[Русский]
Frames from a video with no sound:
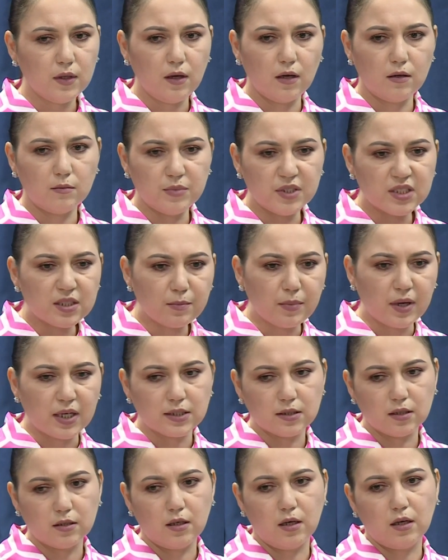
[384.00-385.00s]

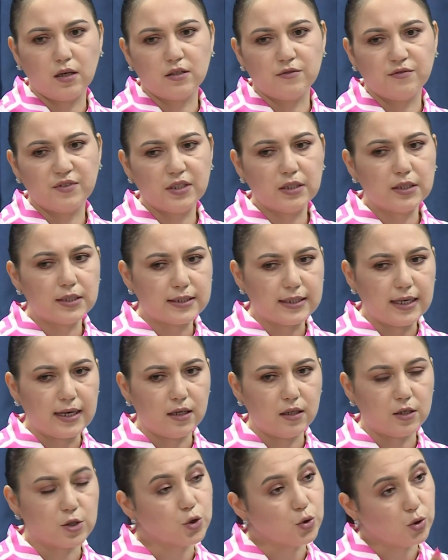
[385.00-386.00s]
безопасно, да,
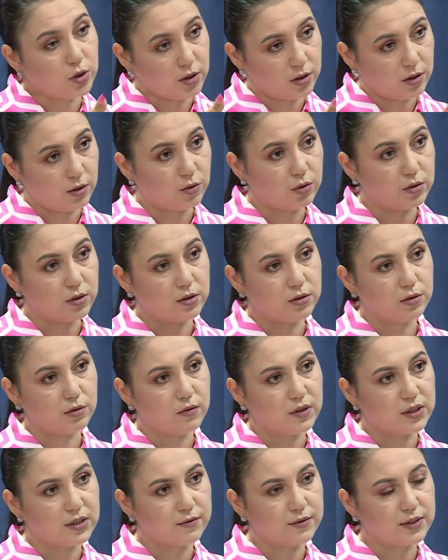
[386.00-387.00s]
конфиденциально, что они находятся у
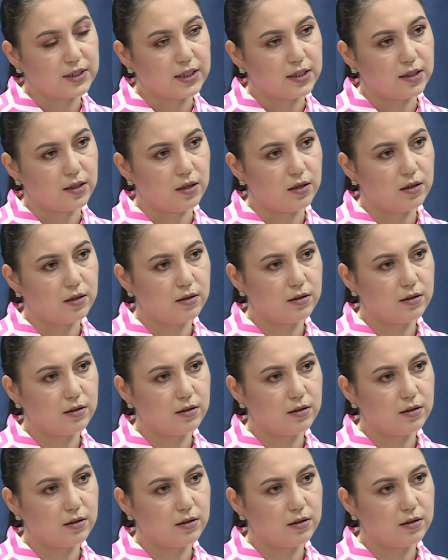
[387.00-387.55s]
вас в центре?